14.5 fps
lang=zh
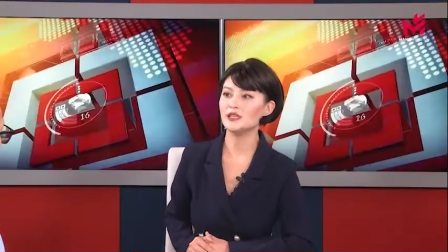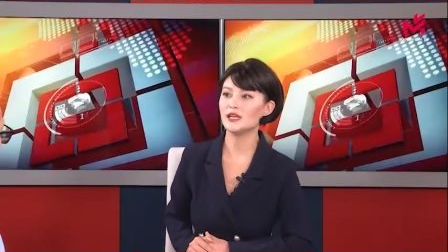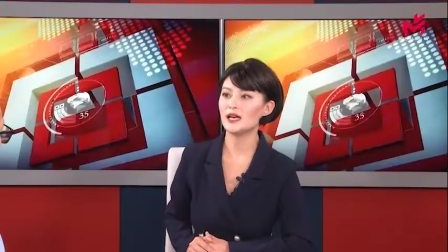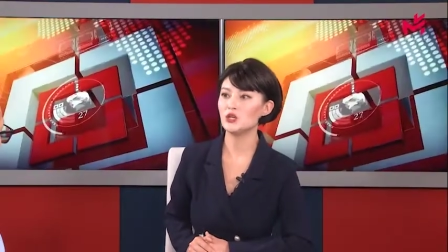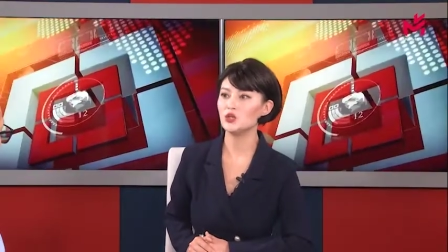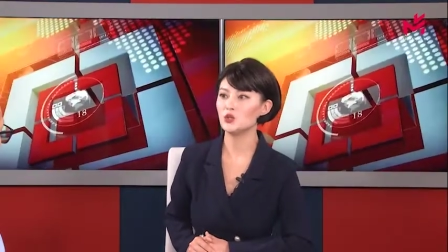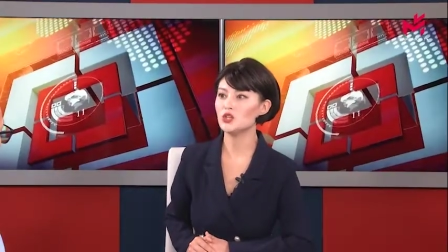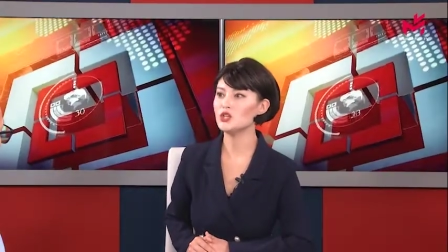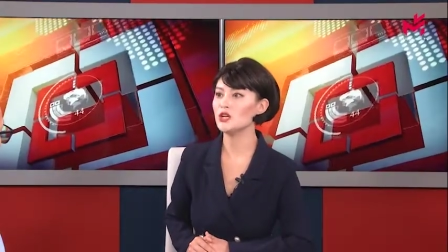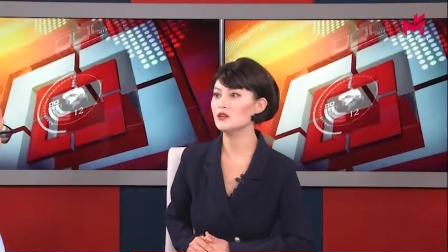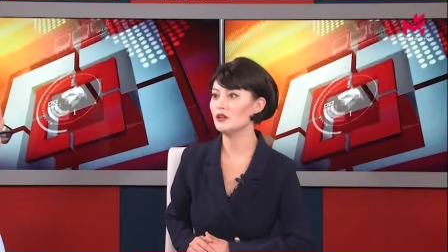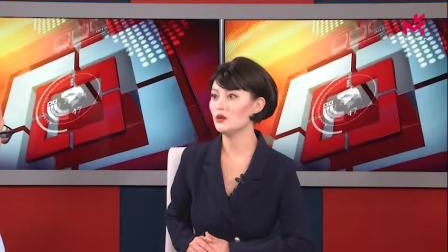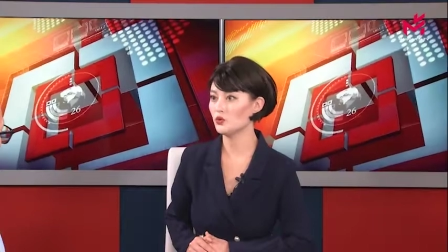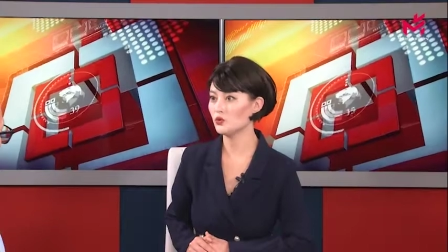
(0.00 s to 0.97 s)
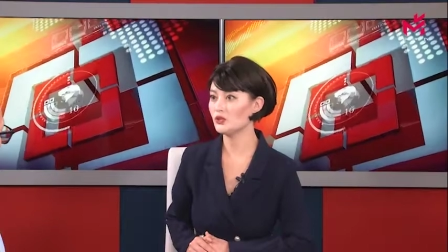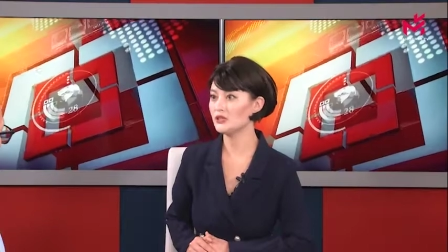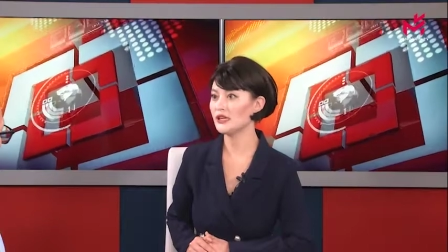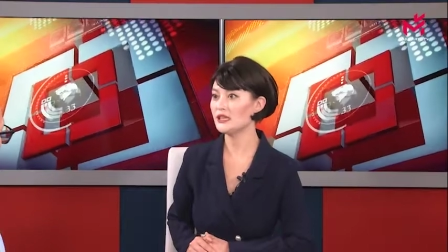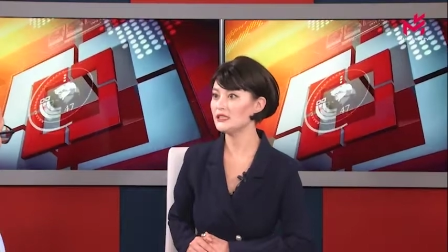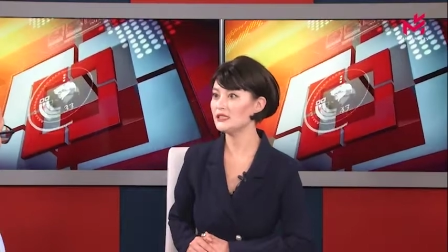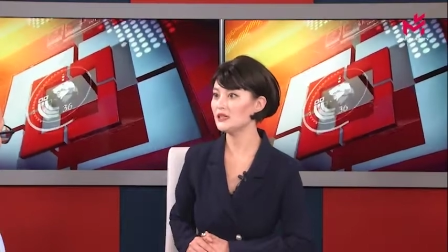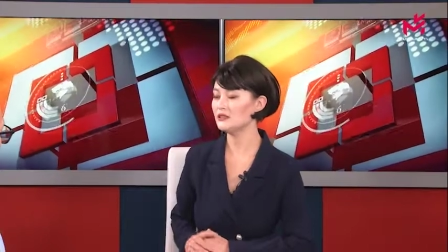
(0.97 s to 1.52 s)
来说，上到国
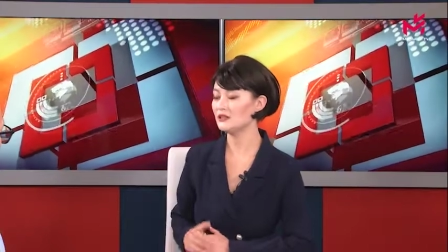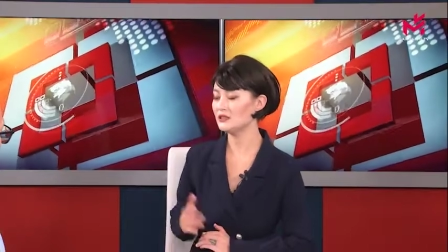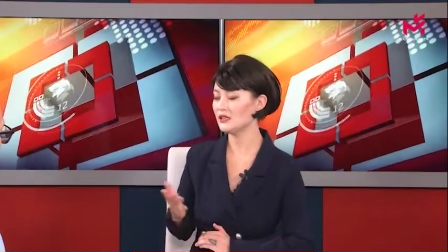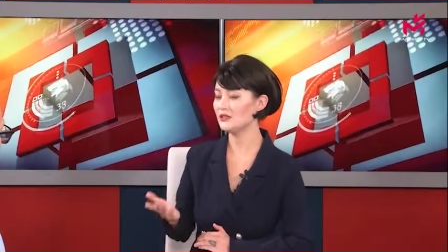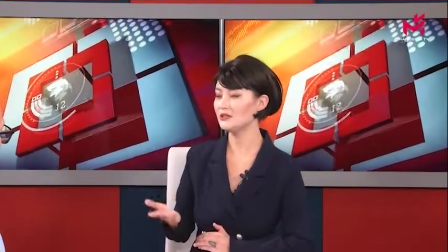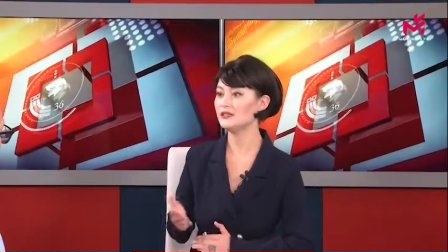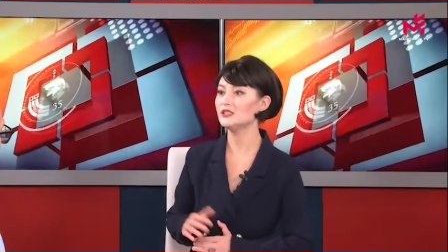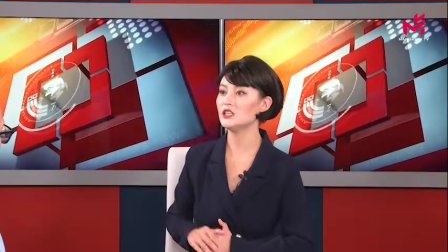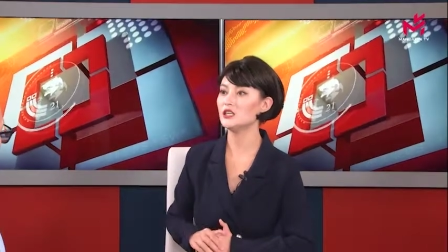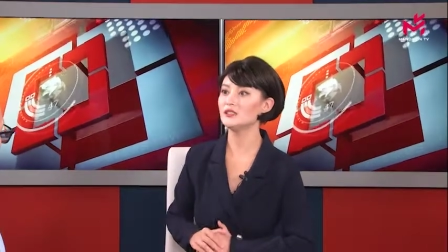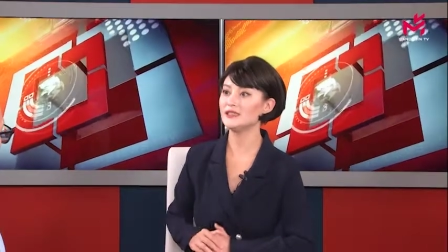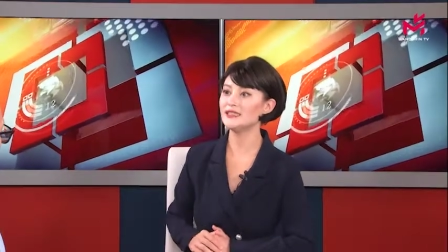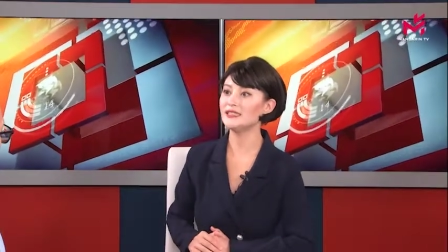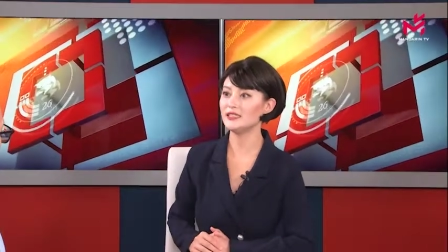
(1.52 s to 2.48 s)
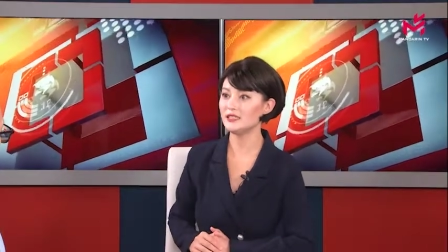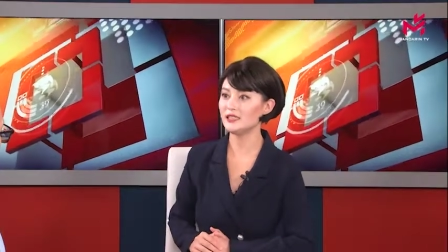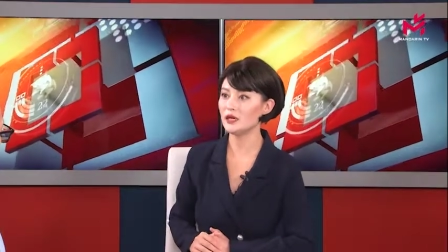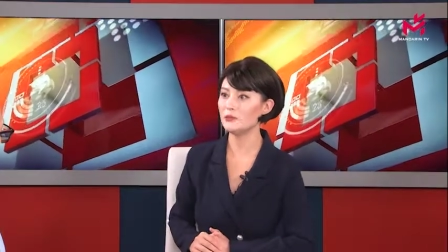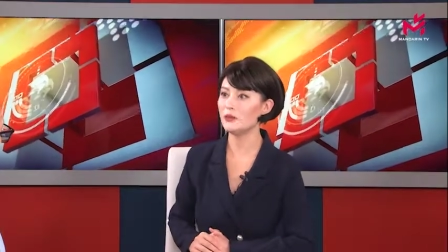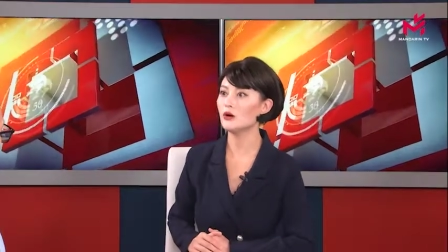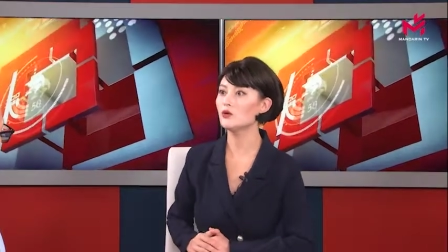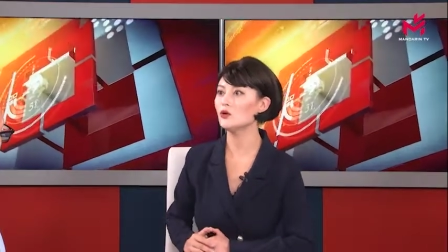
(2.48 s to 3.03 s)
家，下到像您这样的企业，
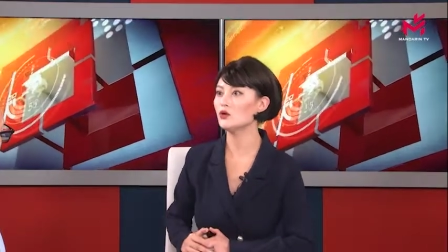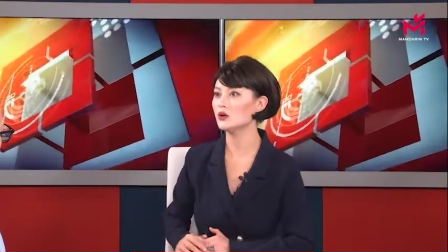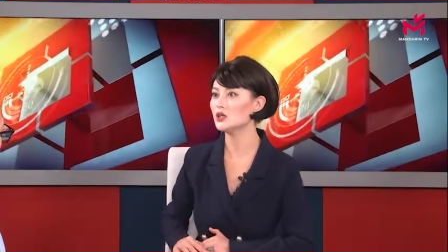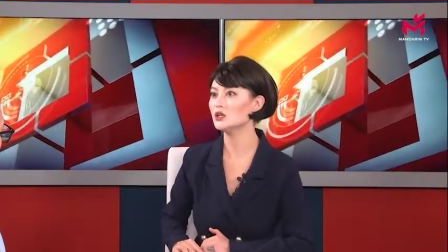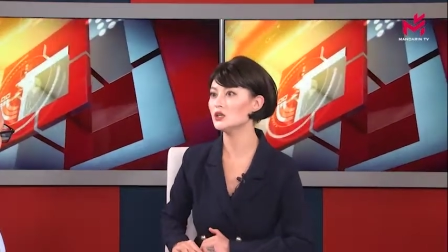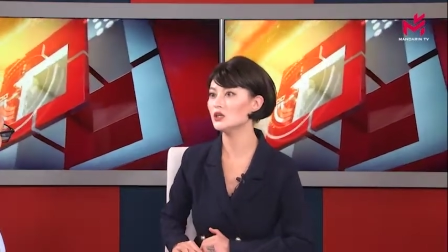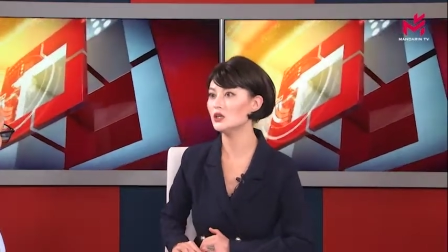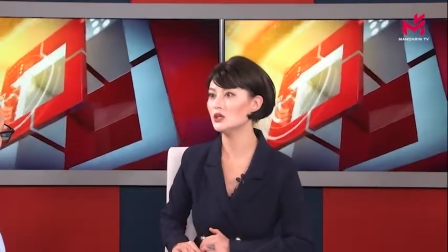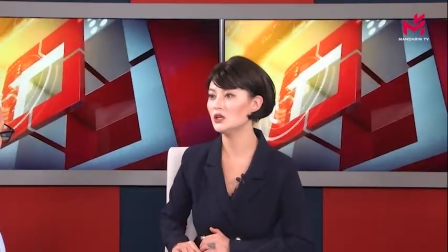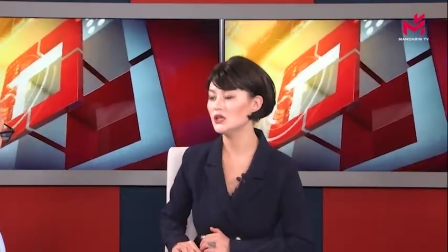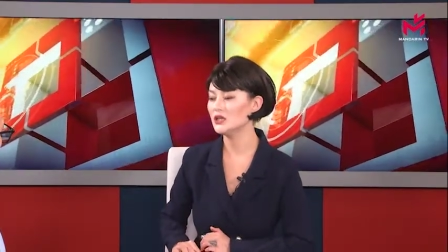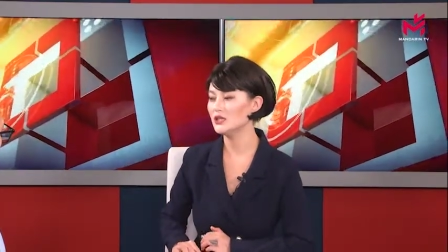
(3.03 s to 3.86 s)
包括个人，